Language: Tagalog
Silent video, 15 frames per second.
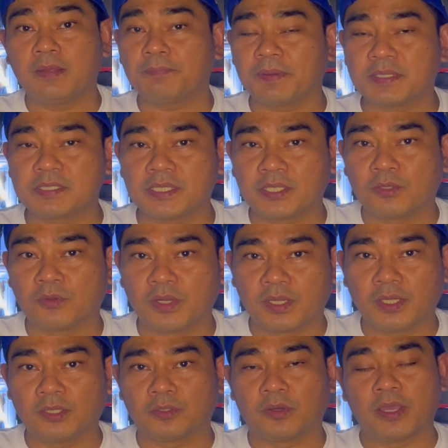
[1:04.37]
eh napansin ko
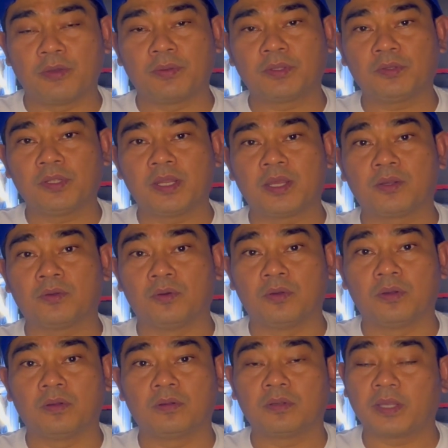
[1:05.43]
lang ito, ewan ko lang
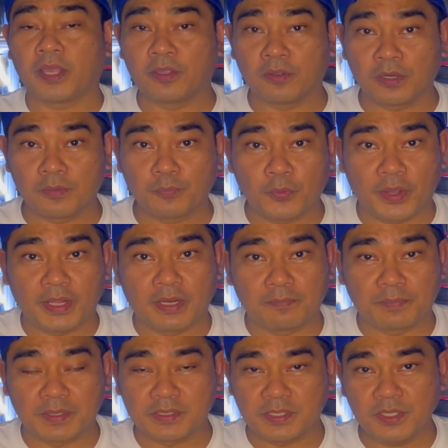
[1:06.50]
kung kayo rin po ay eh,
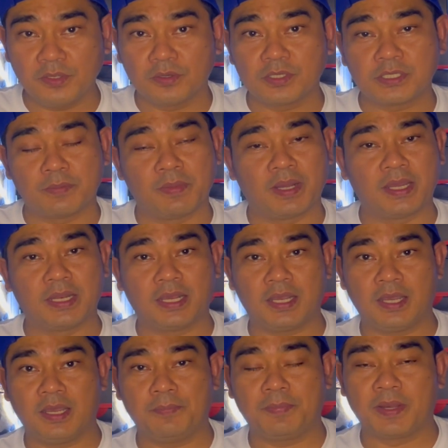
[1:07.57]
napansin nyo sa mga
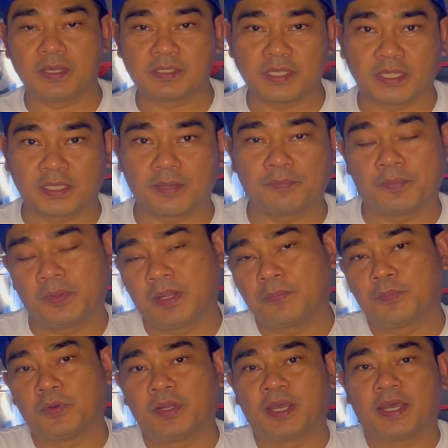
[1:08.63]
nakapag-set up na
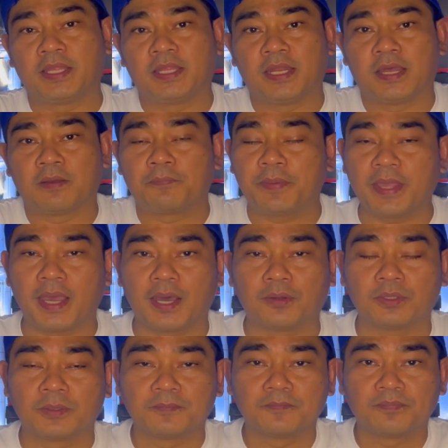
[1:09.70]
po ng kanilang
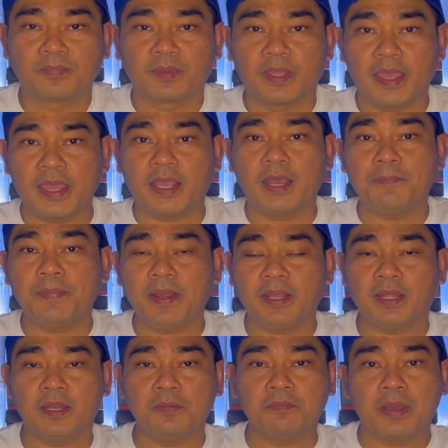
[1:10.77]
payout, eh
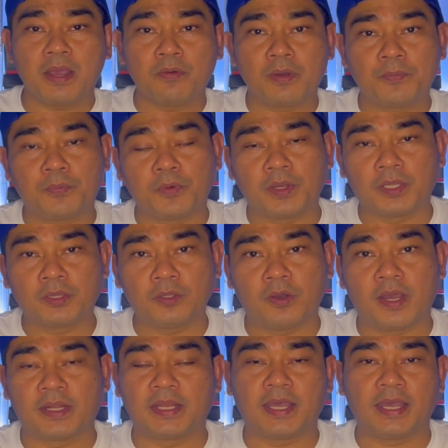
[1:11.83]
kapag halimbawa po ito
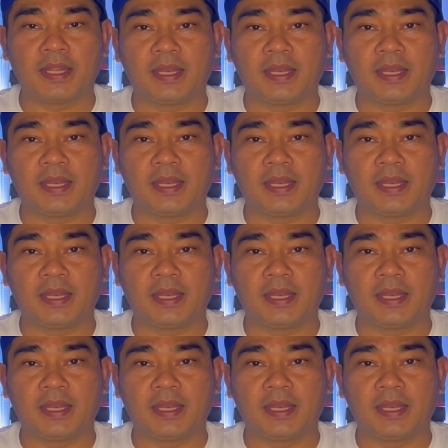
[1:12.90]
ang